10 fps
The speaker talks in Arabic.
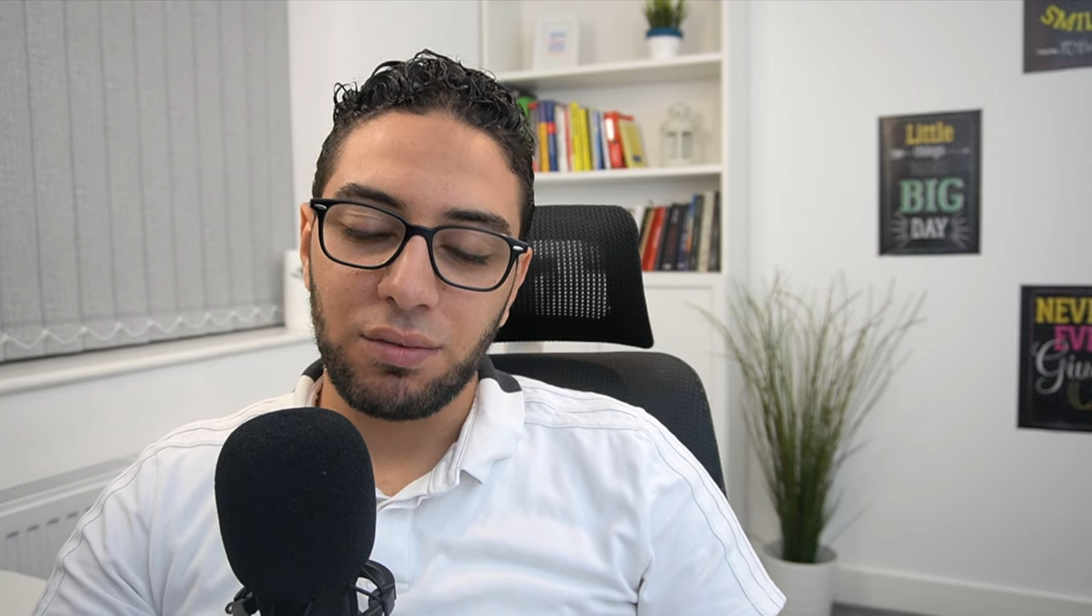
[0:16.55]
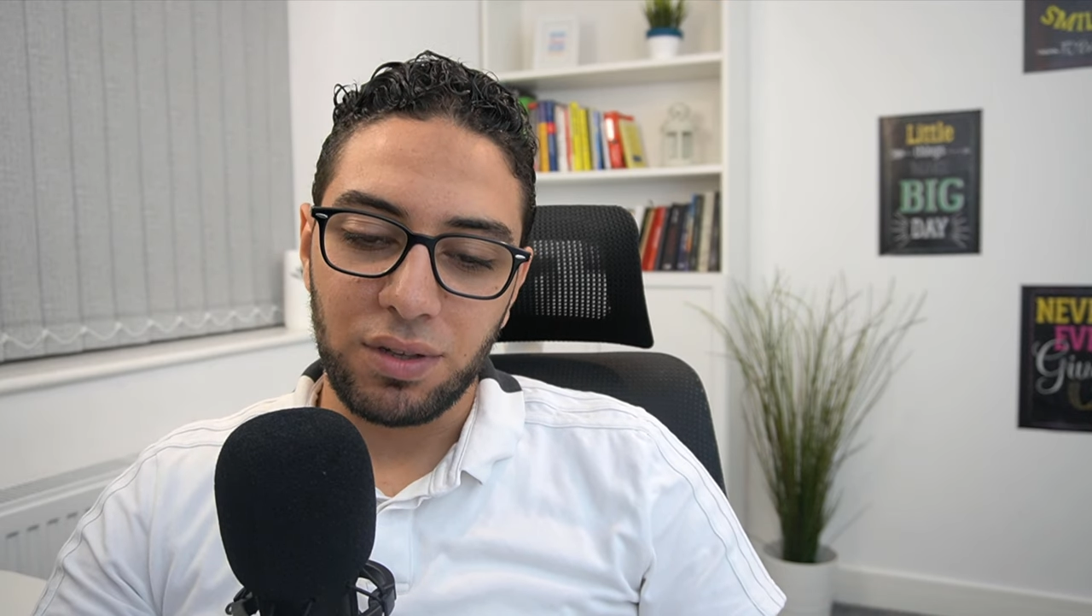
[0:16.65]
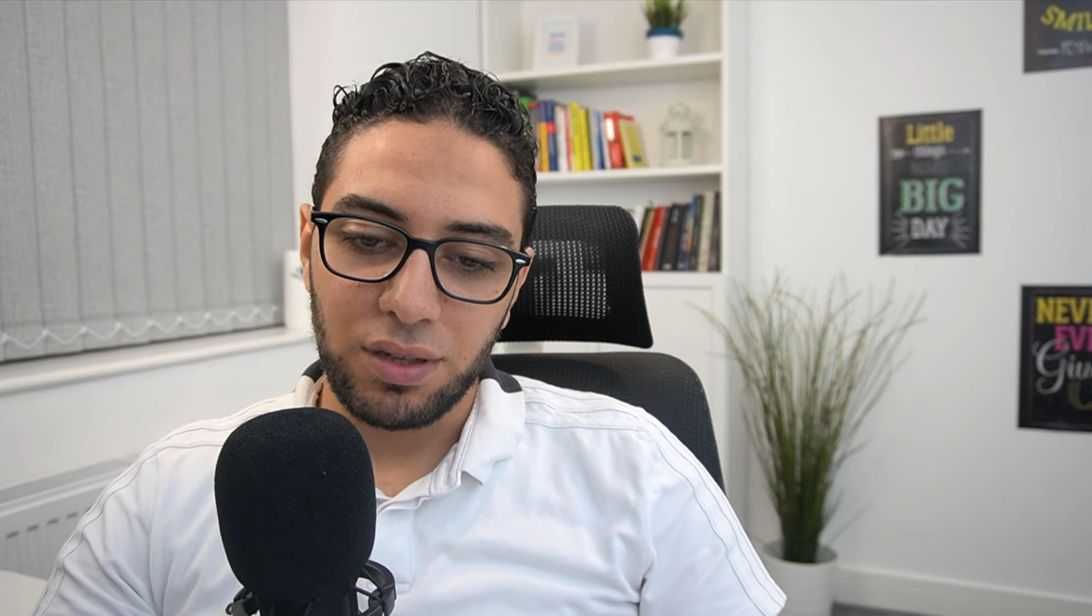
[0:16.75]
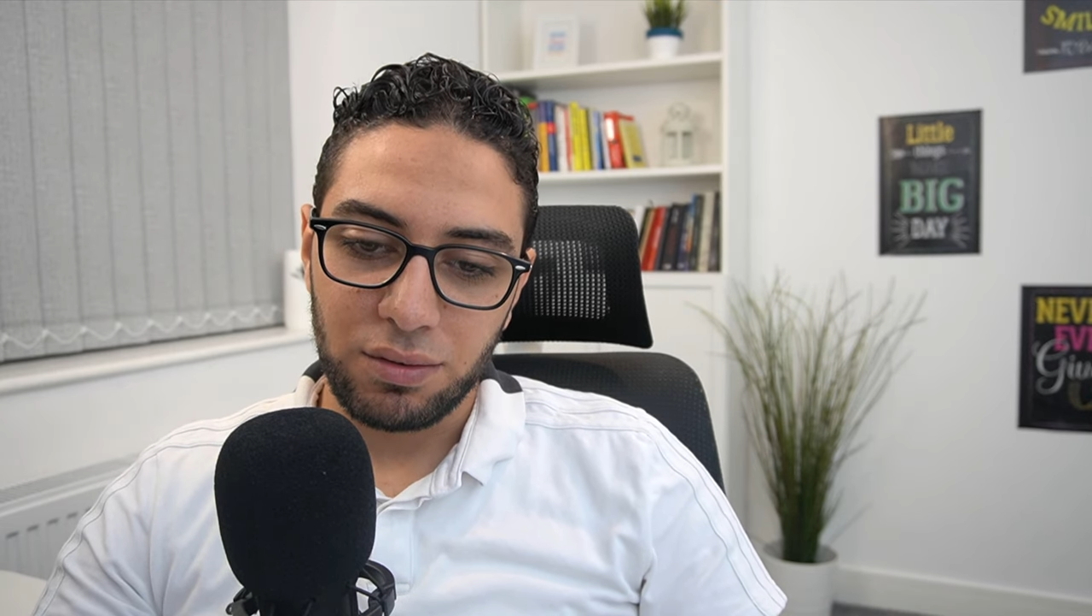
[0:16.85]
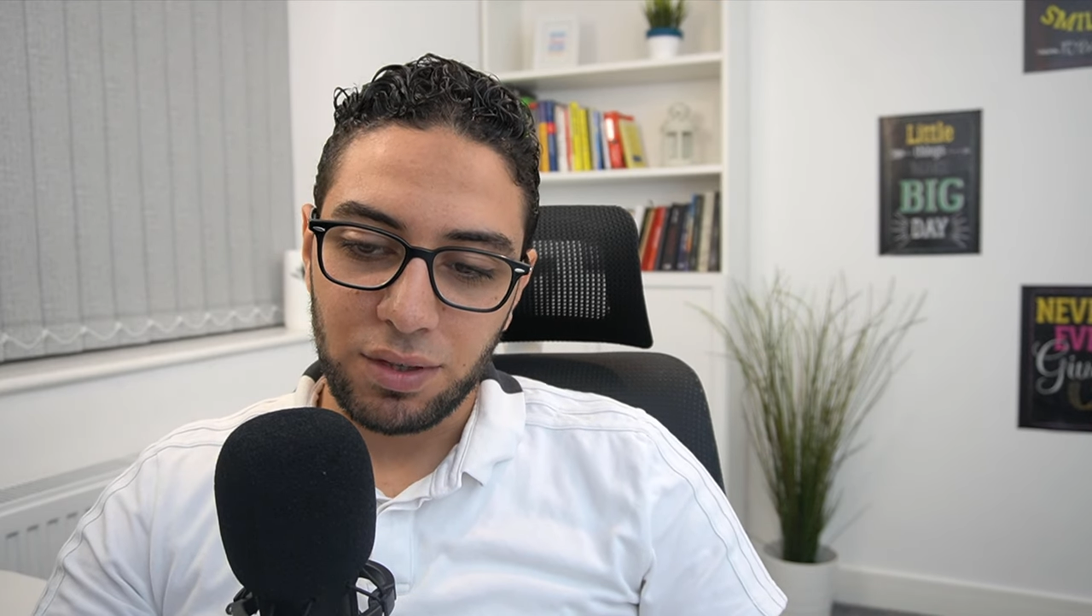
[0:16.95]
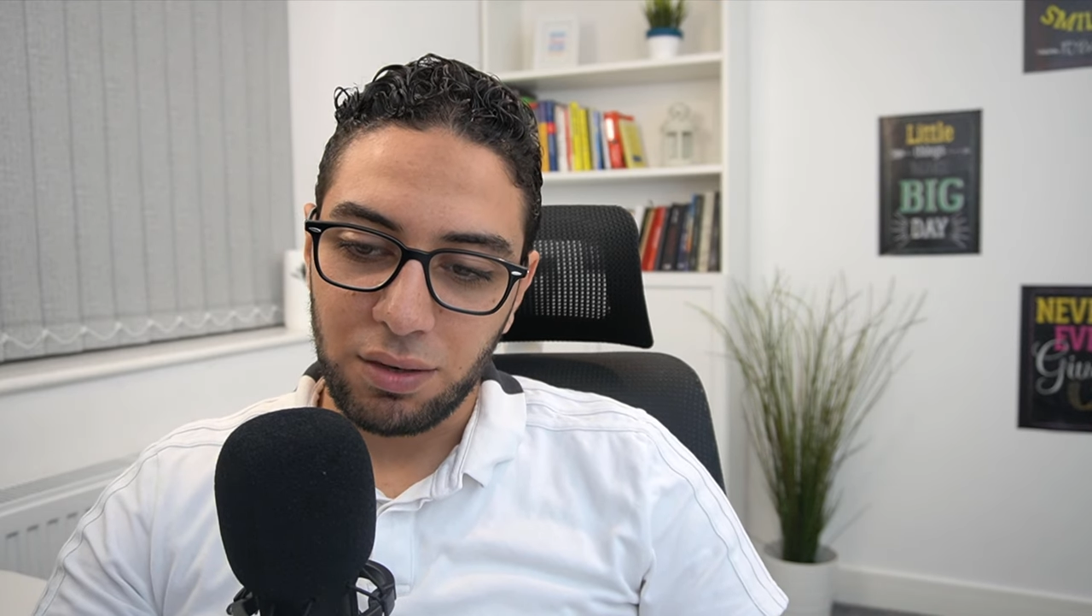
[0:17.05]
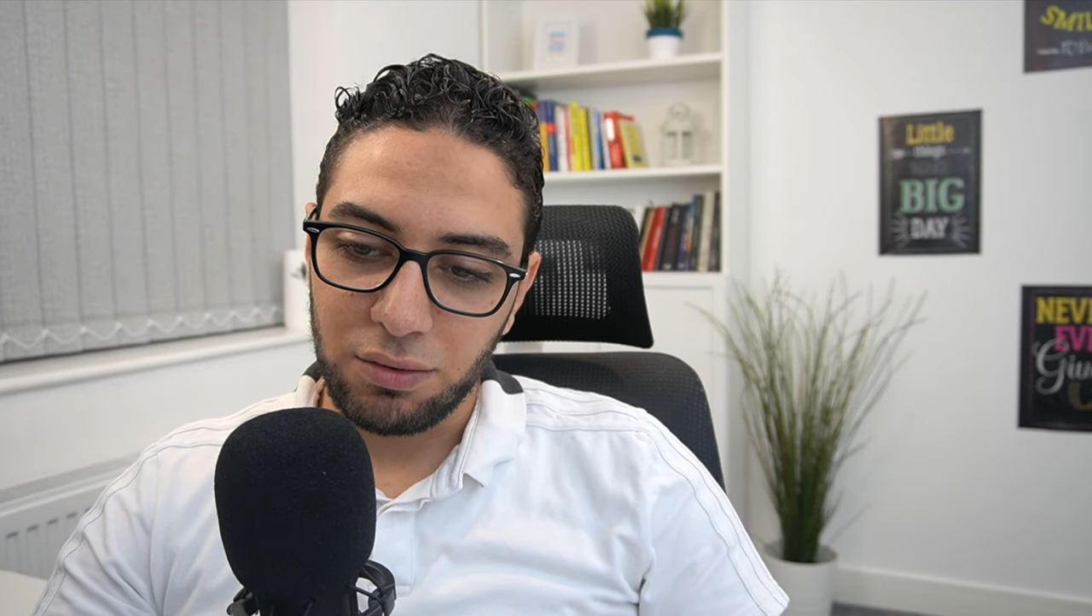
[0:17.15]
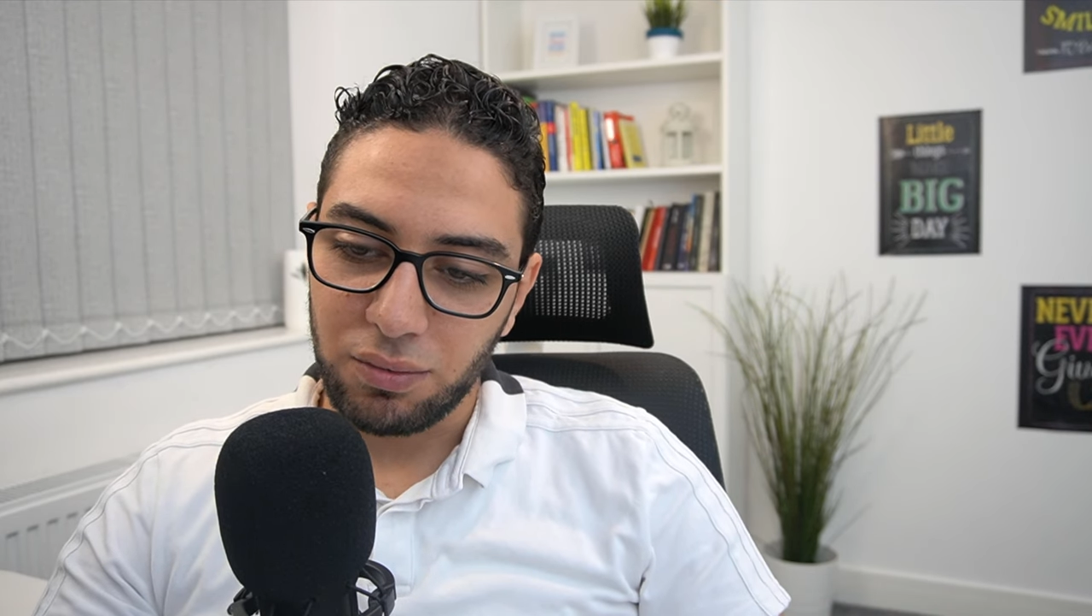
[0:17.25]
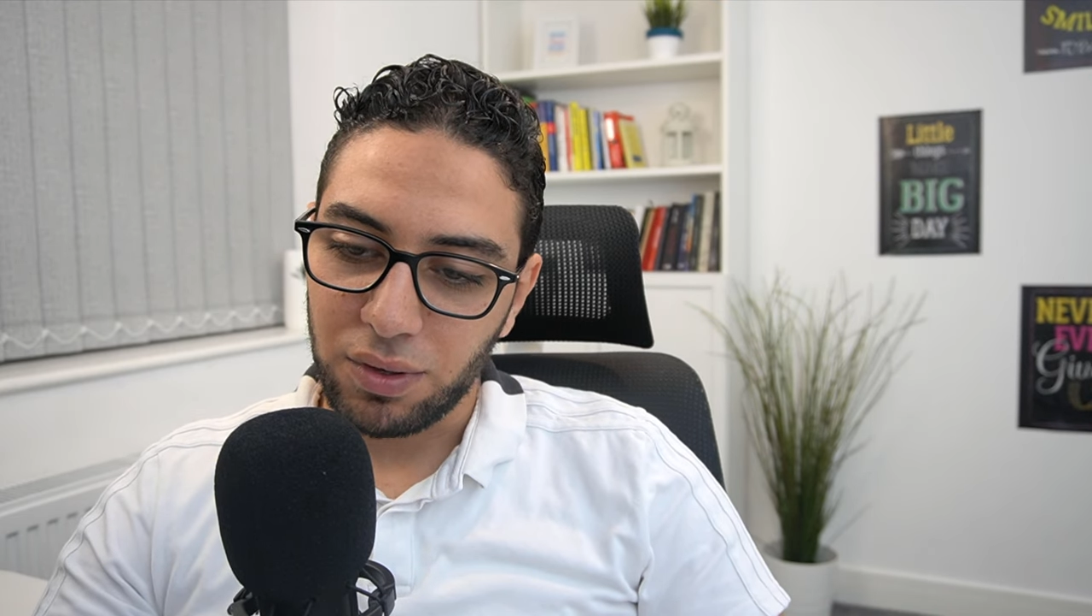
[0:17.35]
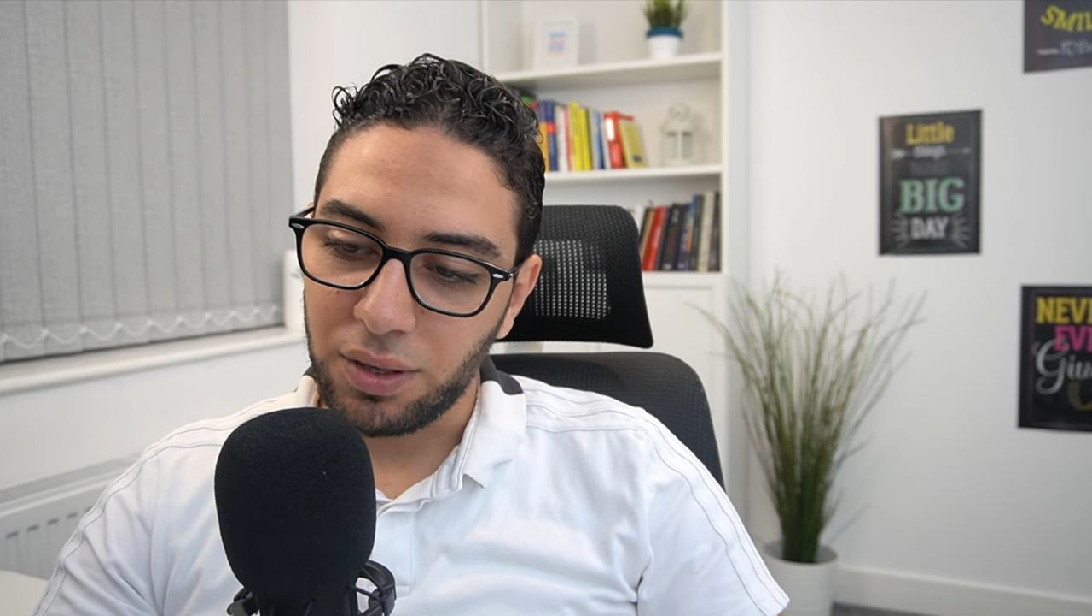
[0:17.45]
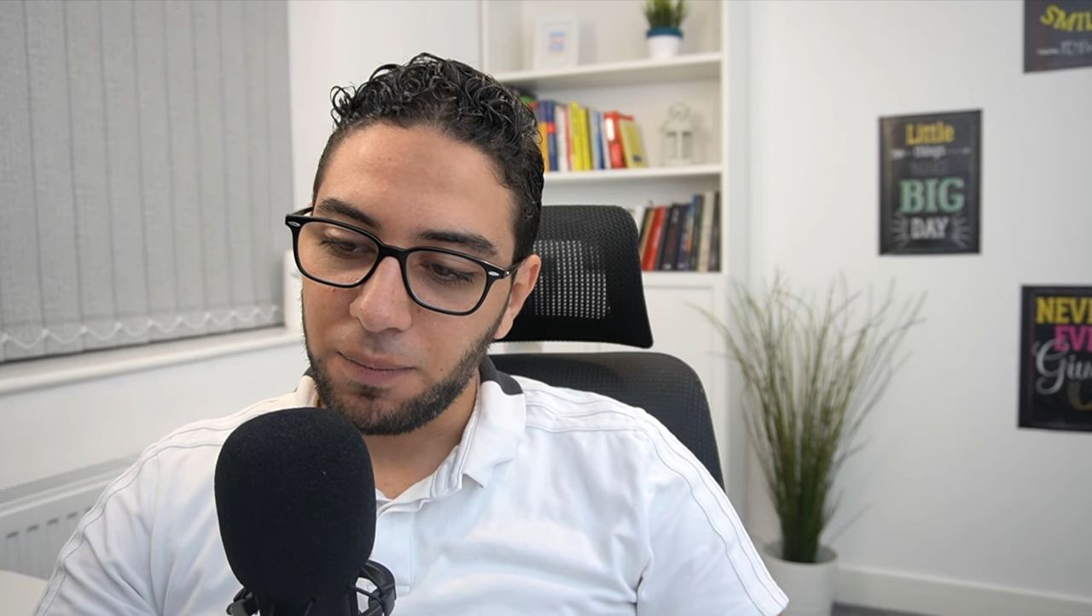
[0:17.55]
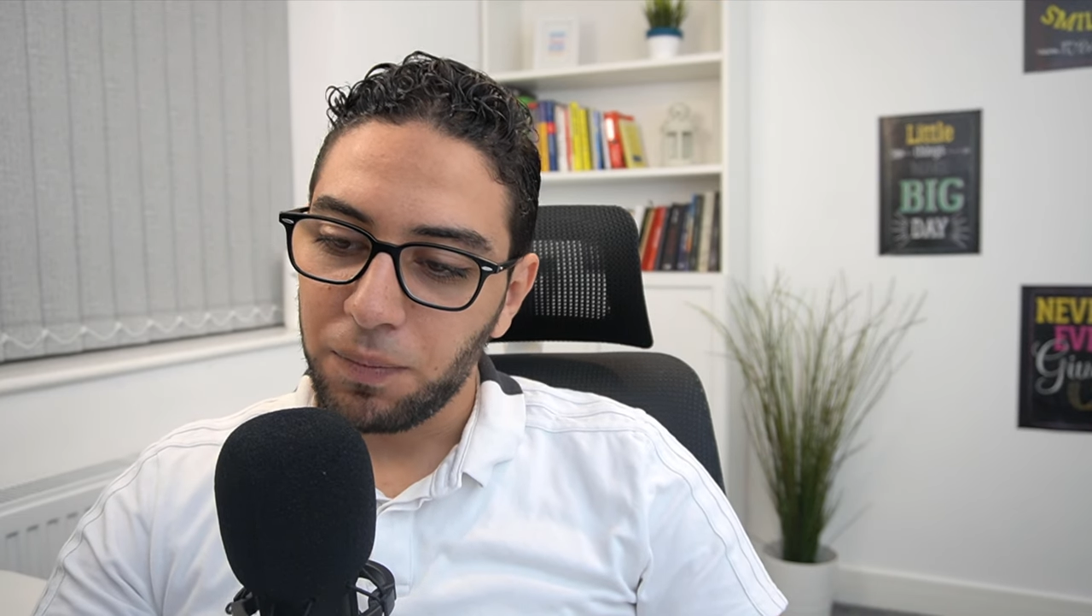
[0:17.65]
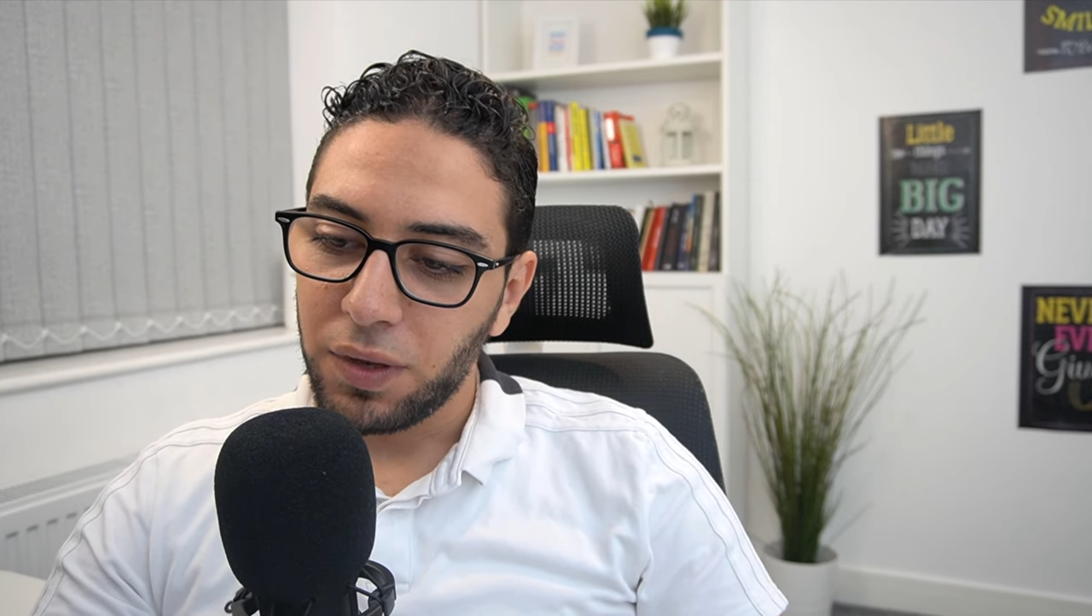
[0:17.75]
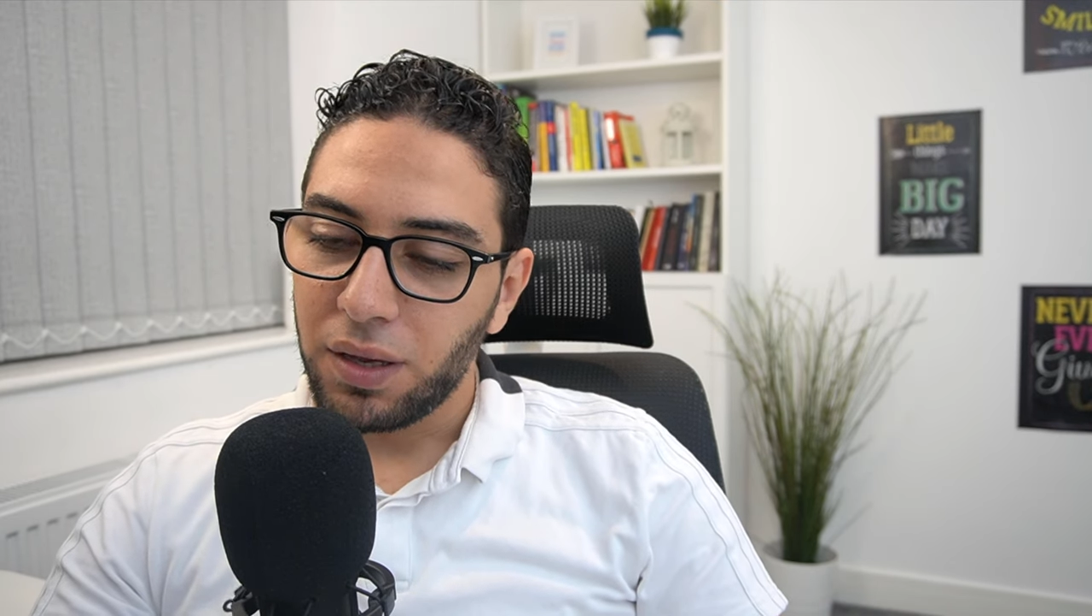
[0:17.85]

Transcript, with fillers: والداتا وير هاوس وكده